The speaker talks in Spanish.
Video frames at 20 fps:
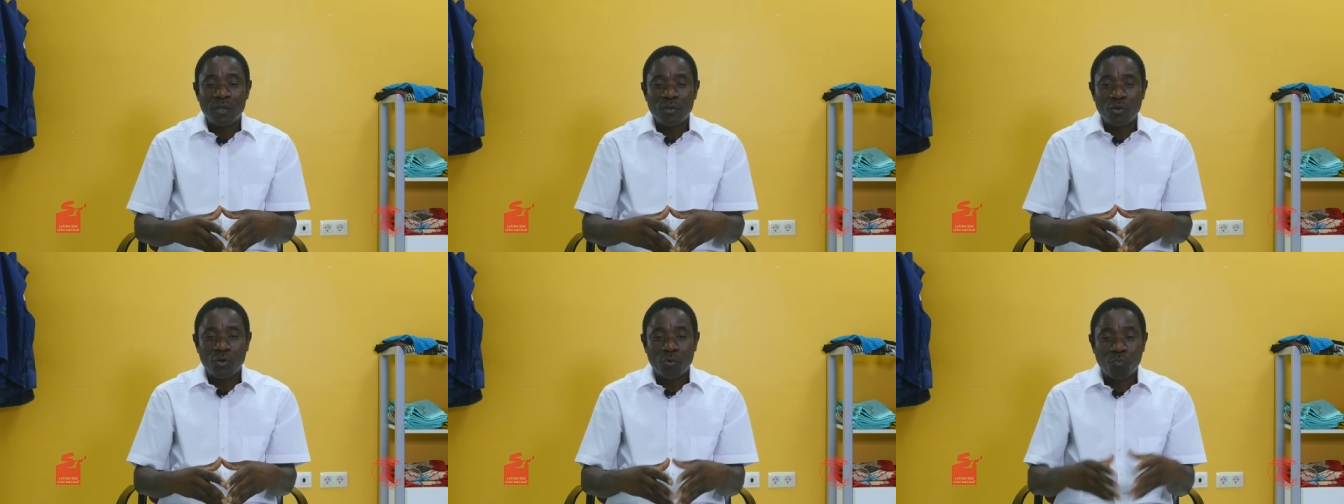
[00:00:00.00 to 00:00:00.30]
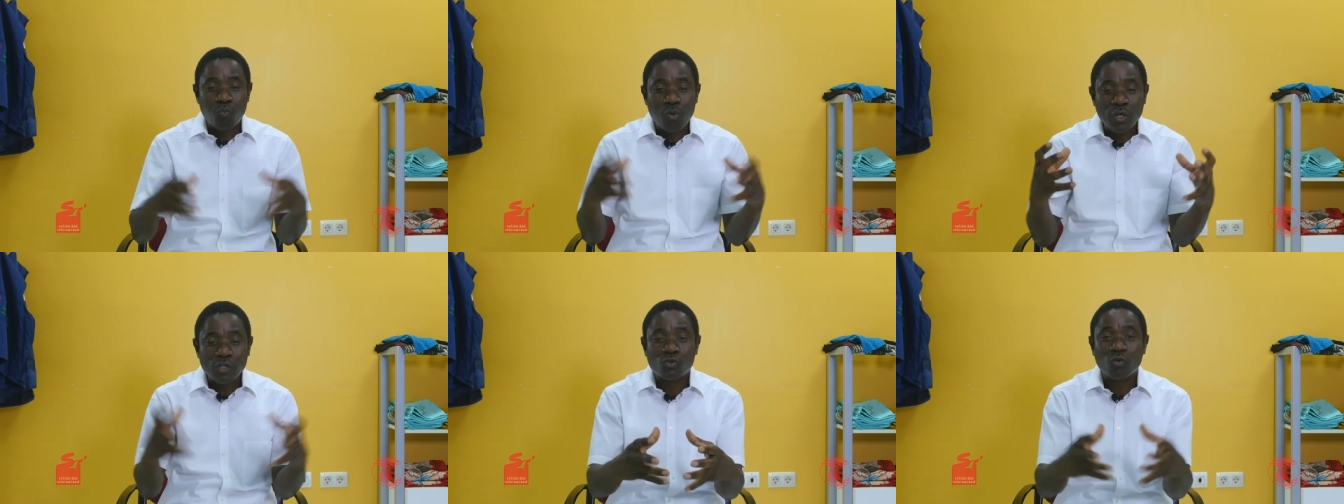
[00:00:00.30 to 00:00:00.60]
eh,
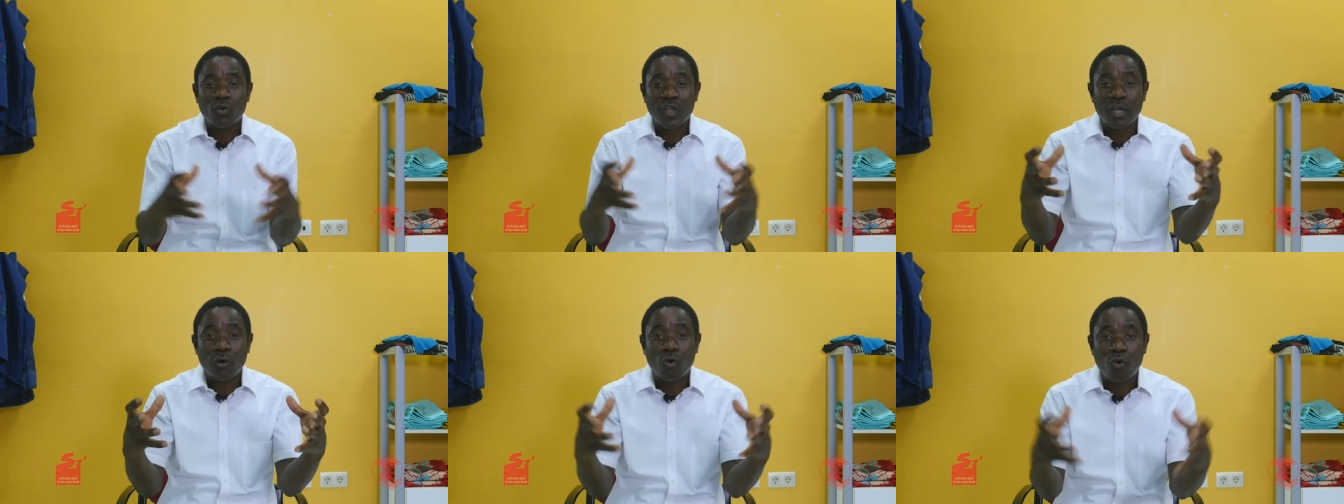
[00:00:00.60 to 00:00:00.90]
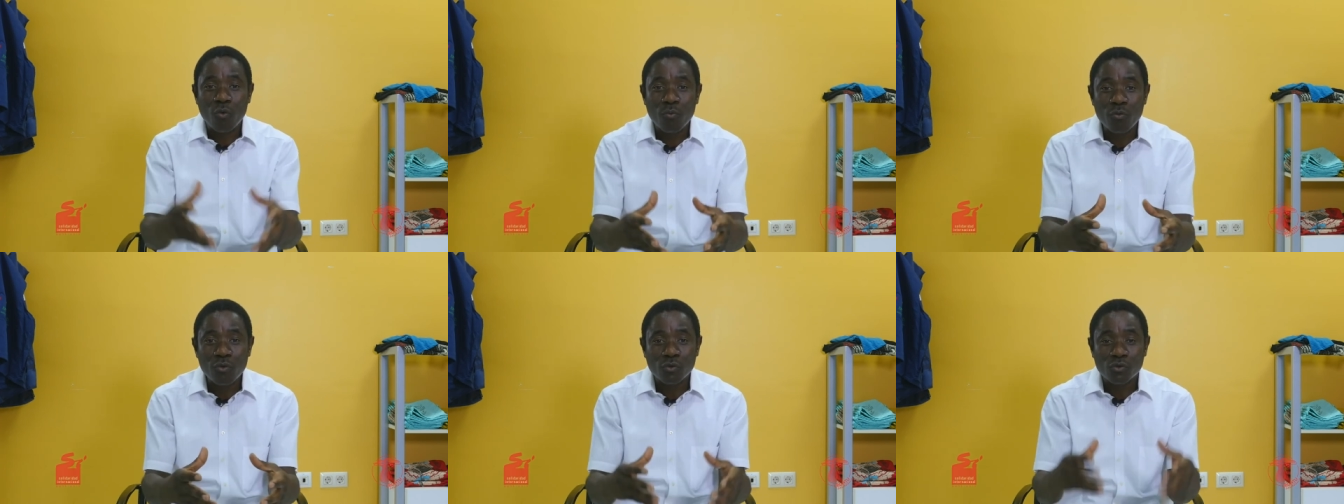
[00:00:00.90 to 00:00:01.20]
puesto en
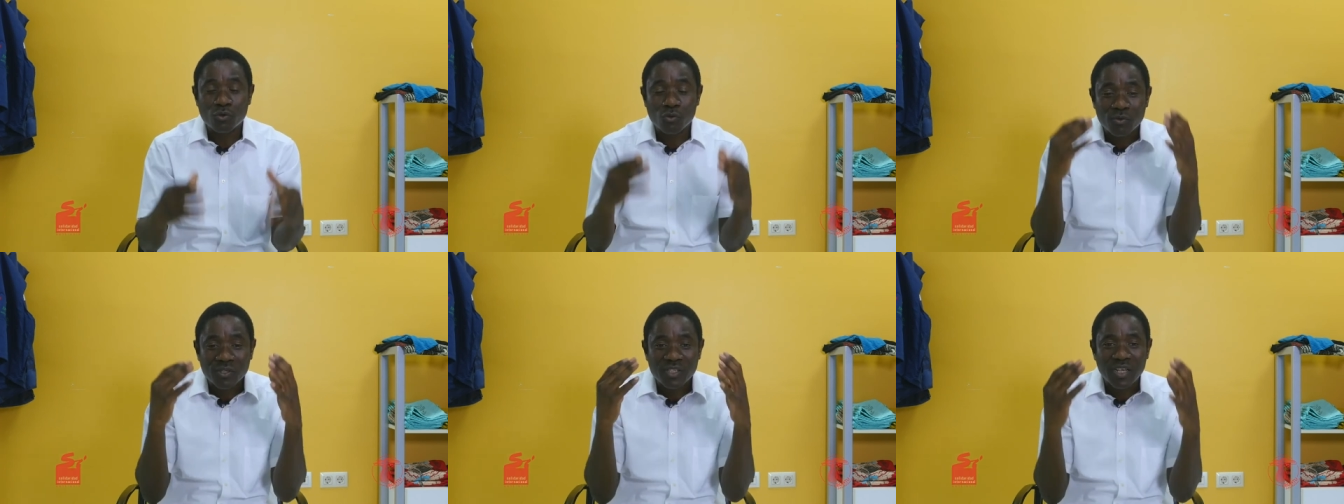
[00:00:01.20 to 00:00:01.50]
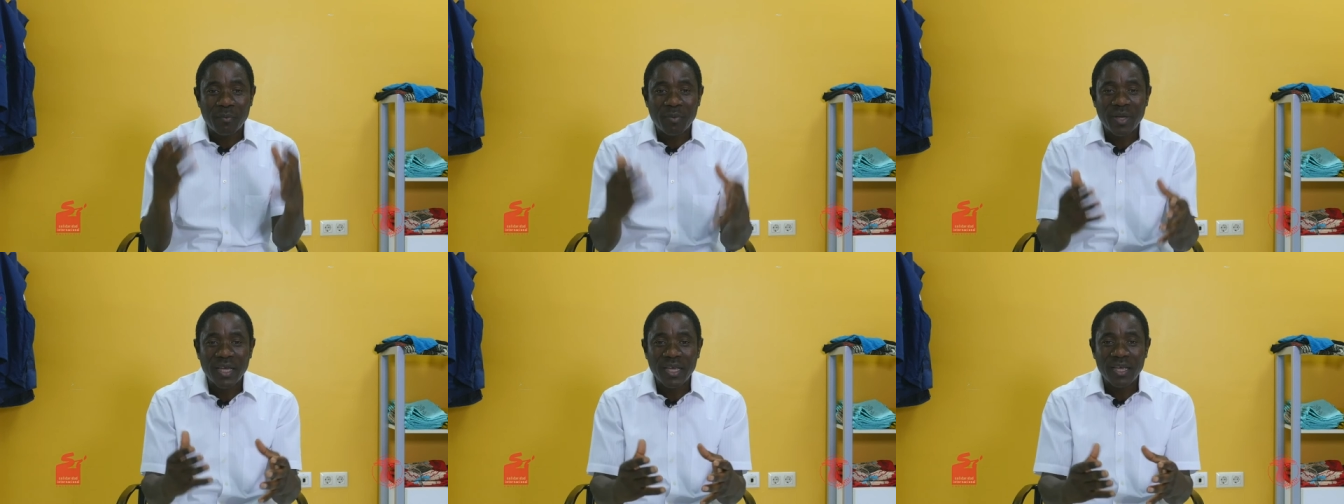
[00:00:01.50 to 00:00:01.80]
común su
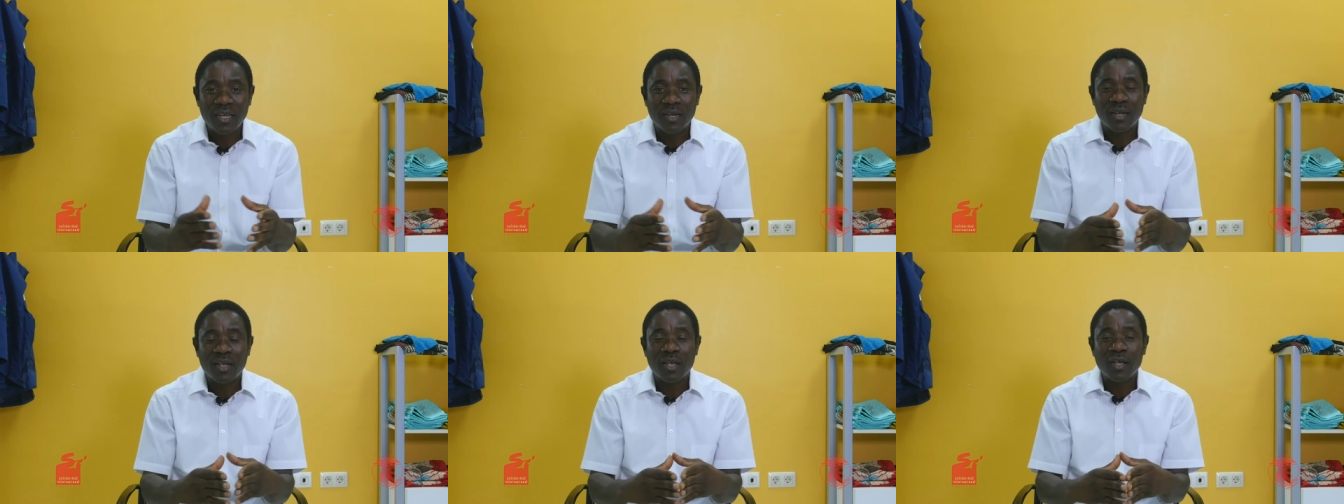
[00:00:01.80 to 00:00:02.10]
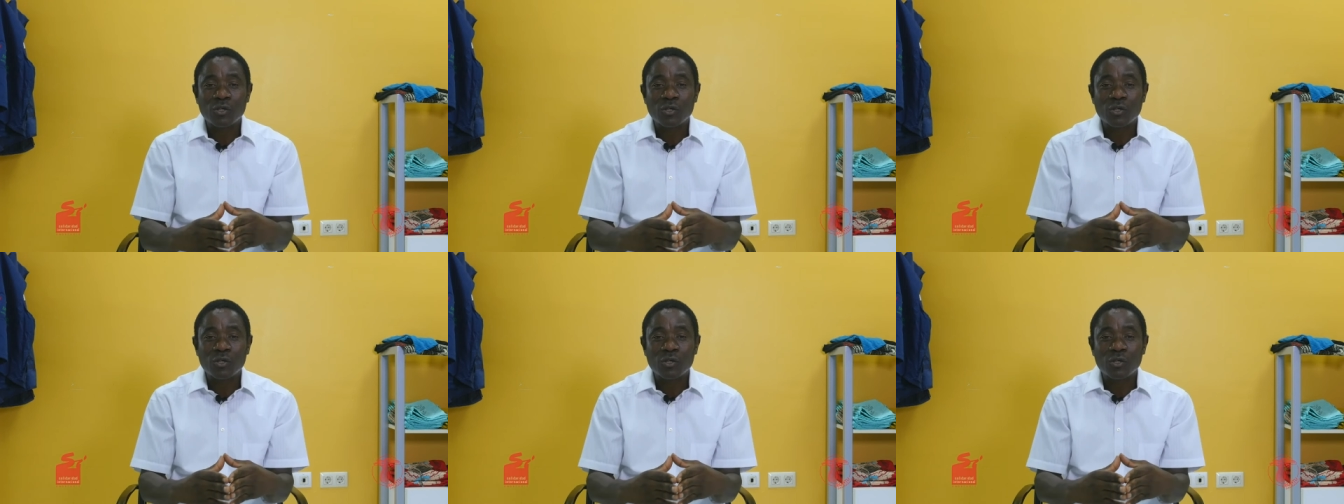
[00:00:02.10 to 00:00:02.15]
saber,